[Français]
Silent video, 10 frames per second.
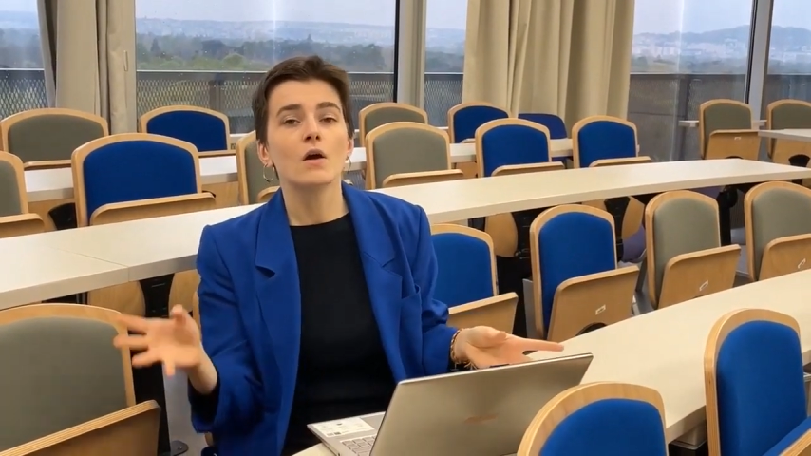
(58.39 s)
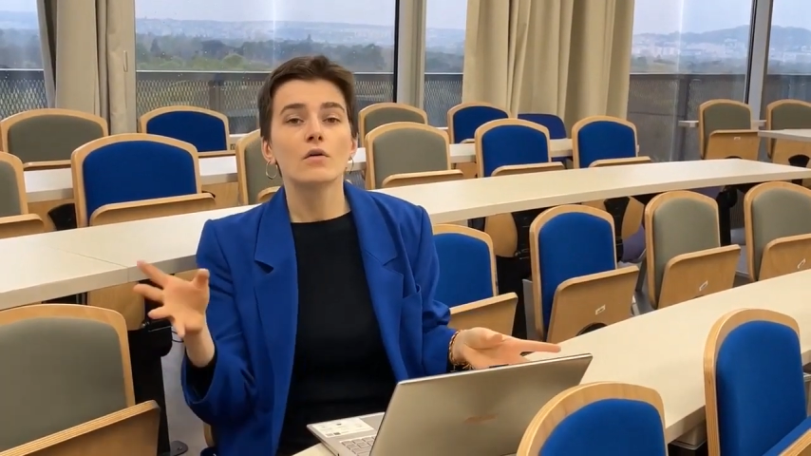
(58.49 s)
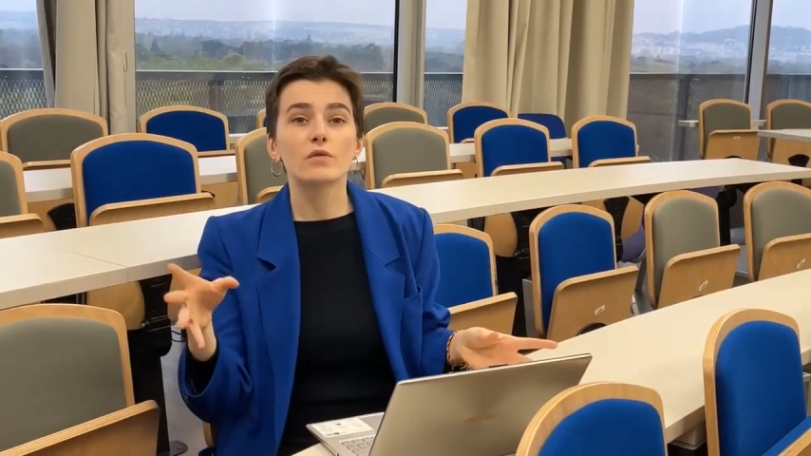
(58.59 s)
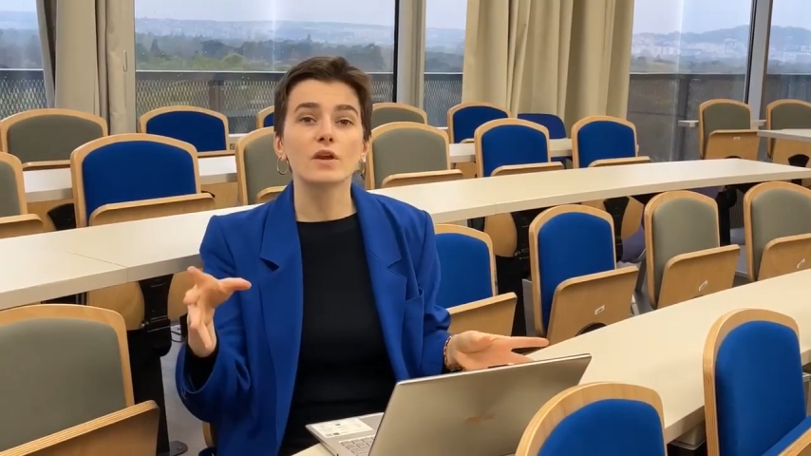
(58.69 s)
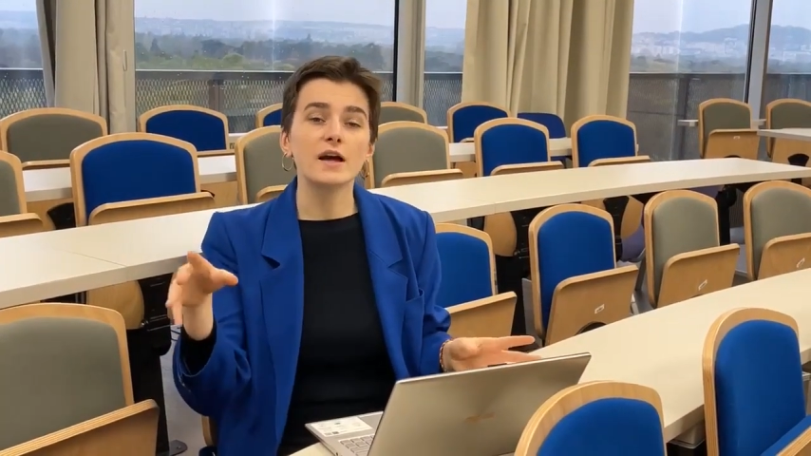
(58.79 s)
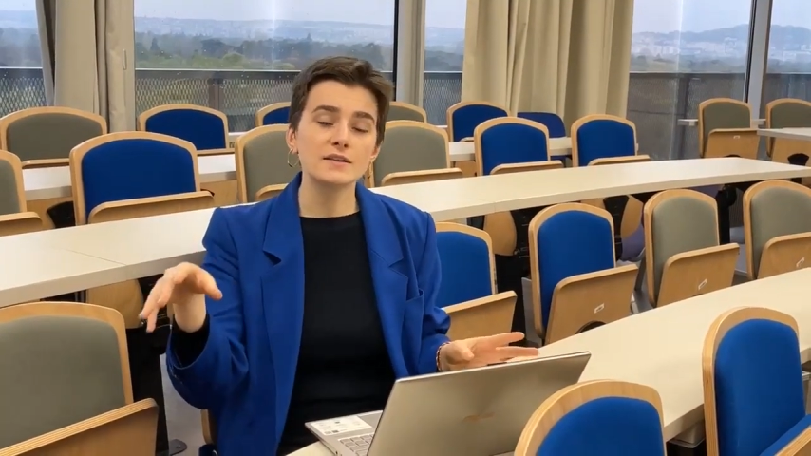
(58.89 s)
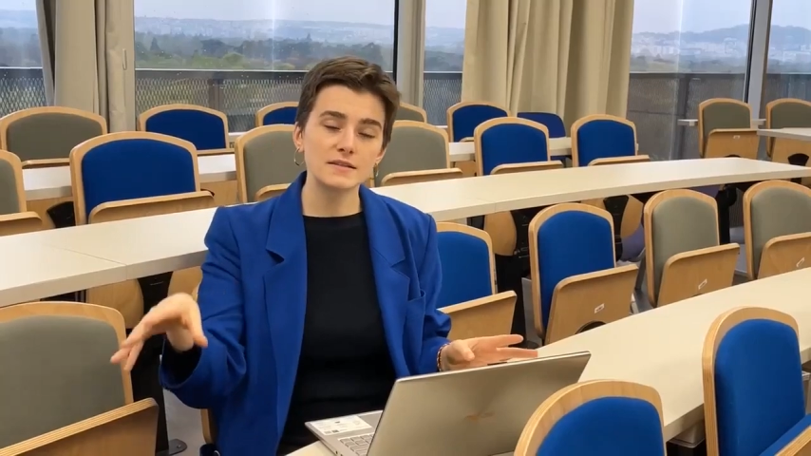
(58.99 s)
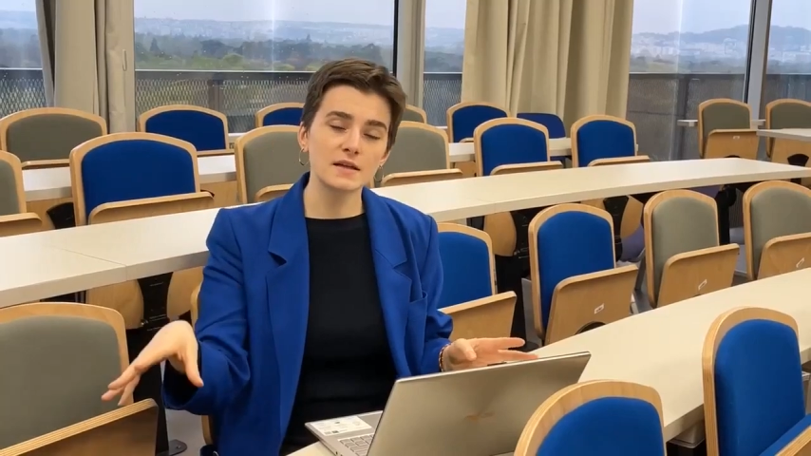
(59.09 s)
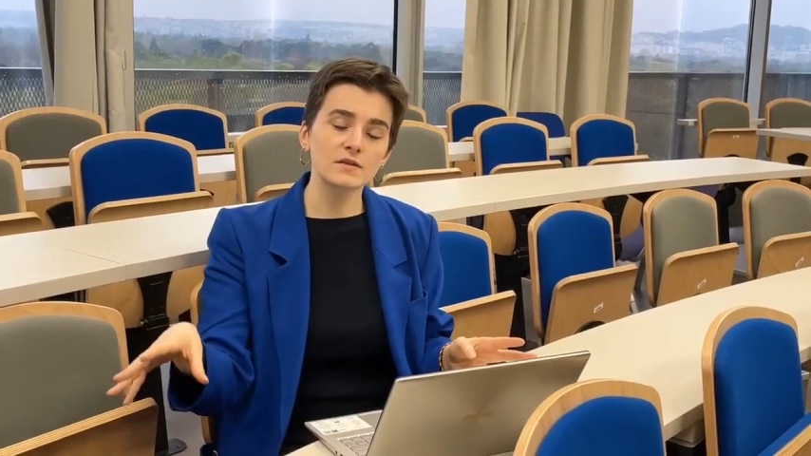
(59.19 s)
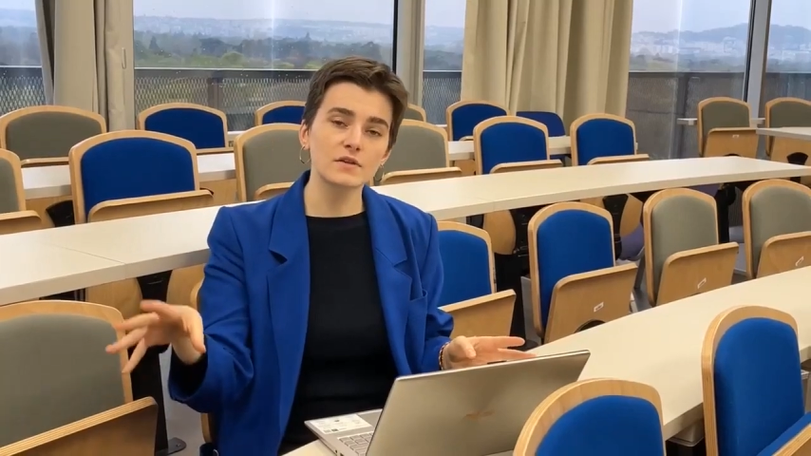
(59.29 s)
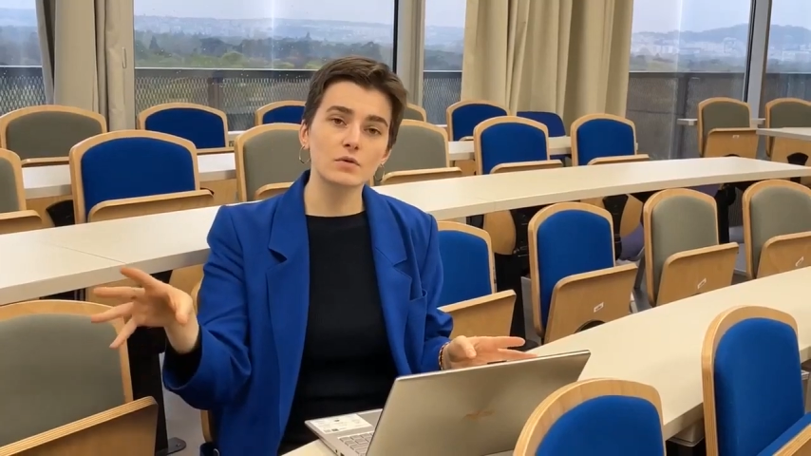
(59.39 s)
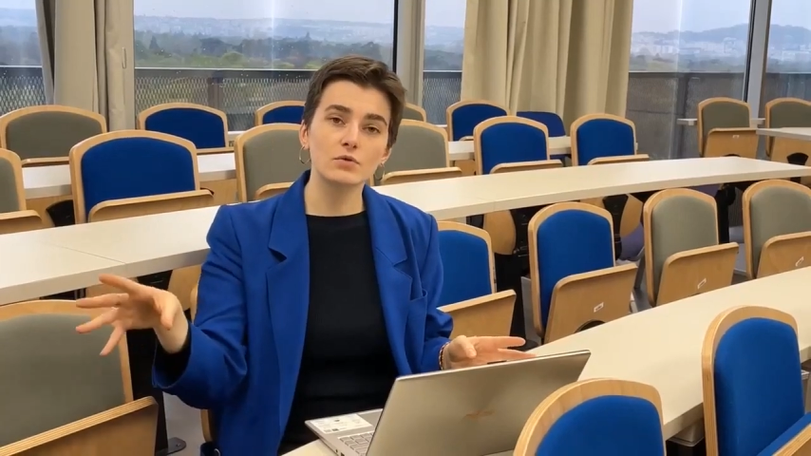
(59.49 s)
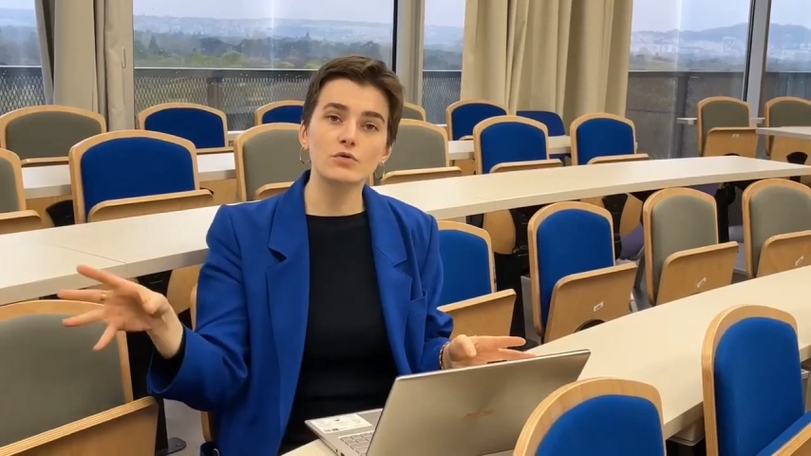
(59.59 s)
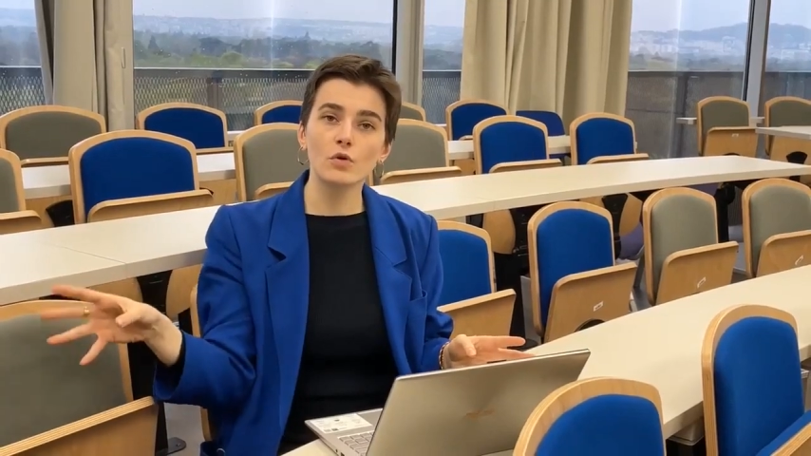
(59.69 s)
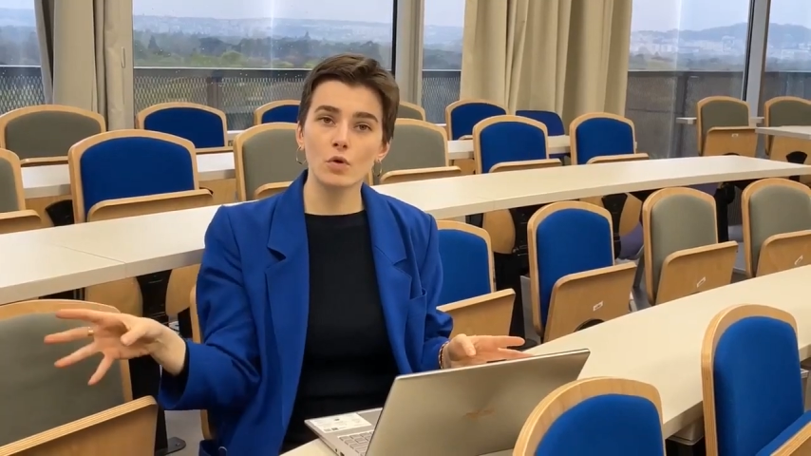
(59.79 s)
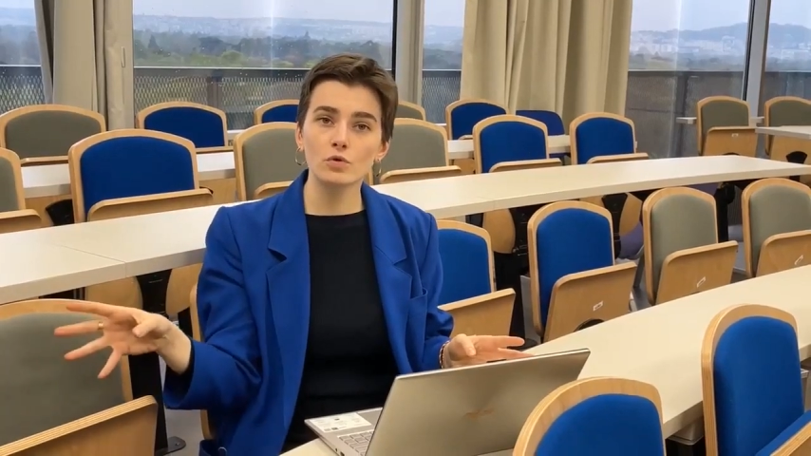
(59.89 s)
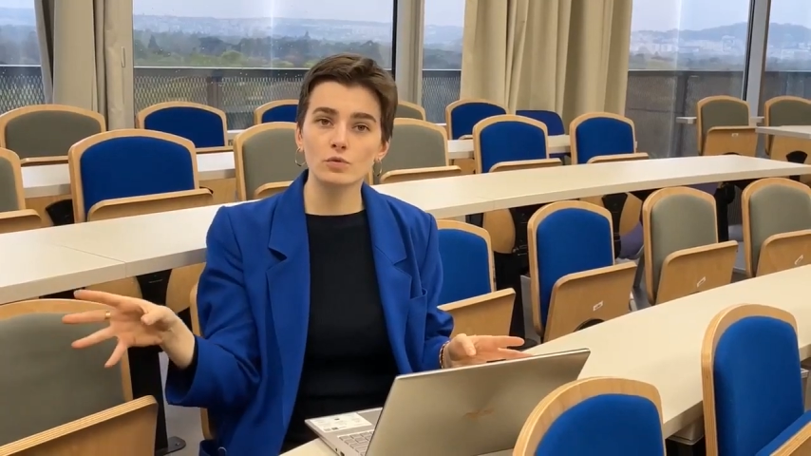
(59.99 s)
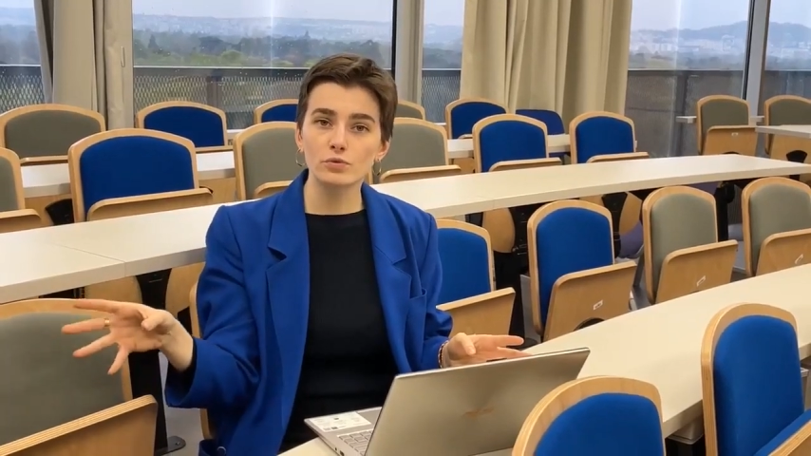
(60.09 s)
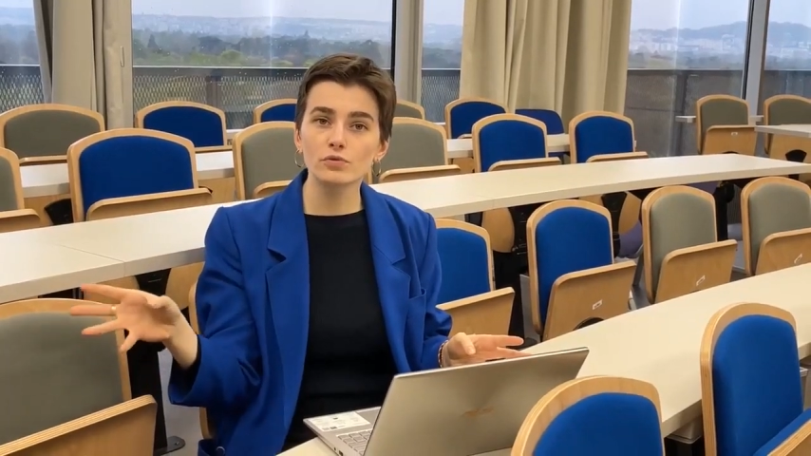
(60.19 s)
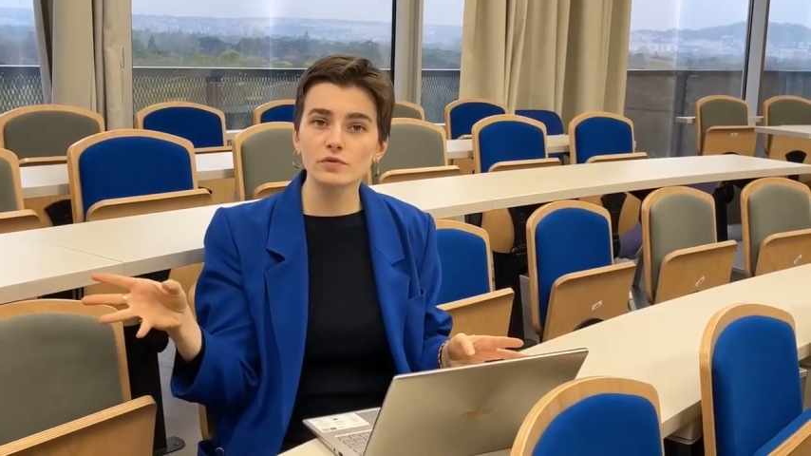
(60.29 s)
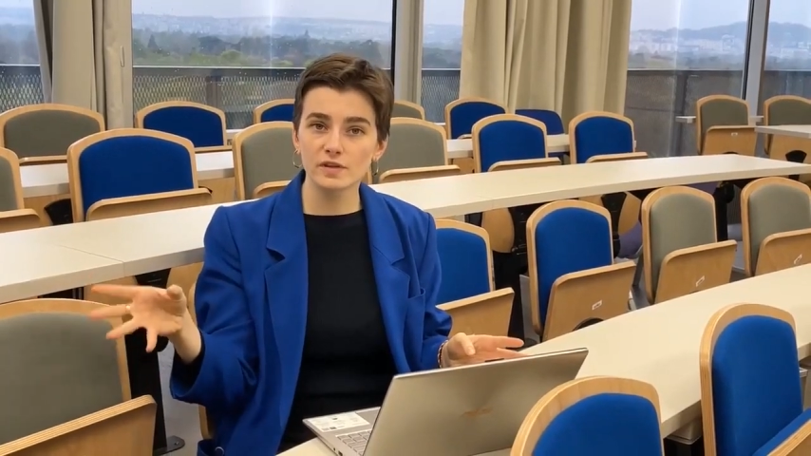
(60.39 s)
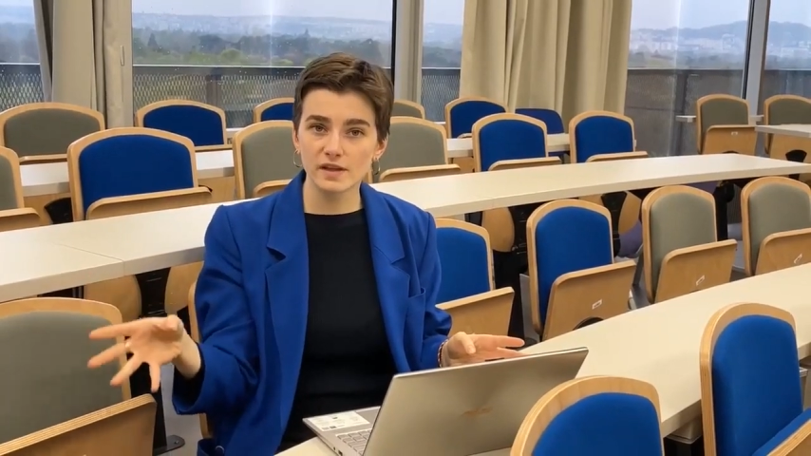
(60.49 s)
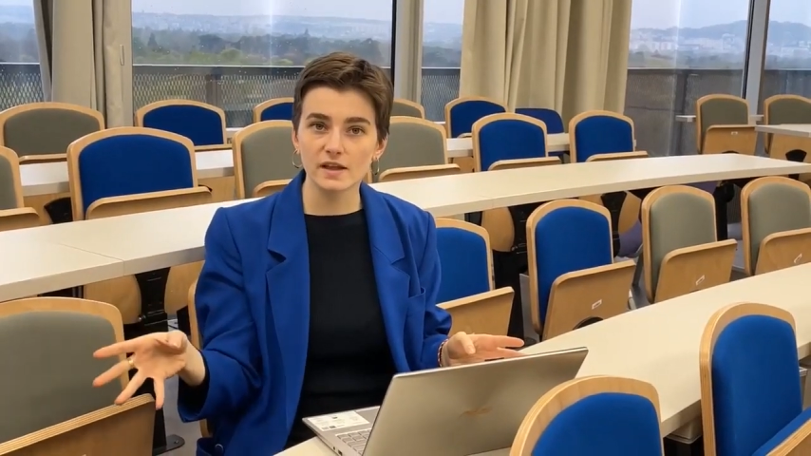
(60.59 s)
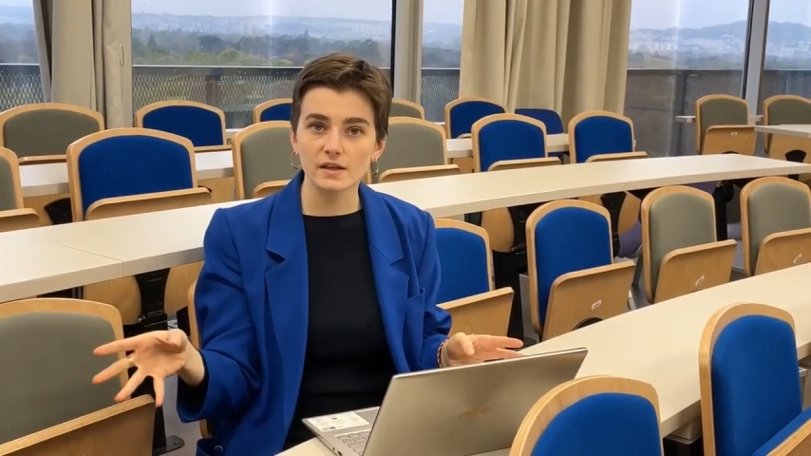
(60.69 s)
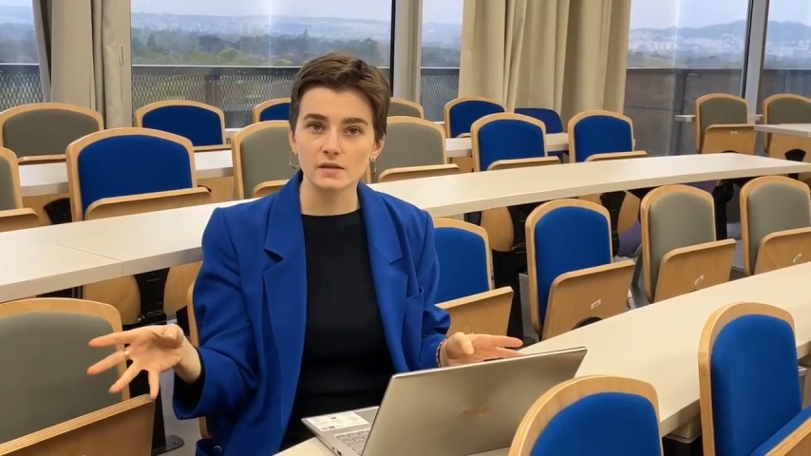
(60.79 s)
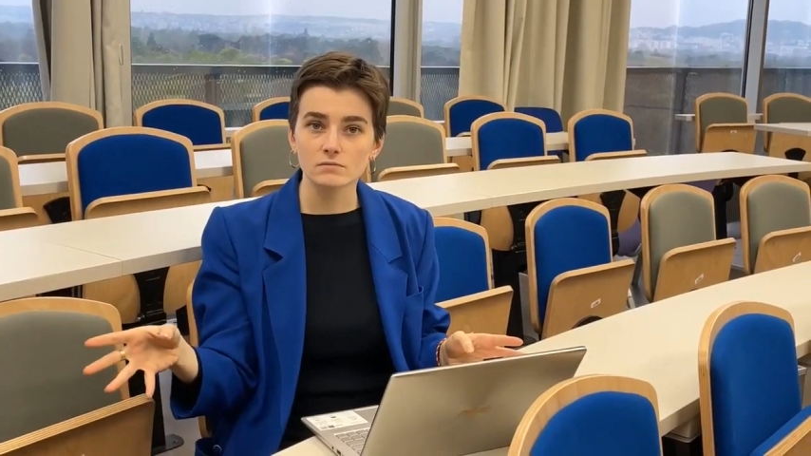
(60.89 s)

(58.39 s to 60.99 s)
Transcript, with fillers: vaudra 5,2 euros de plus cette année.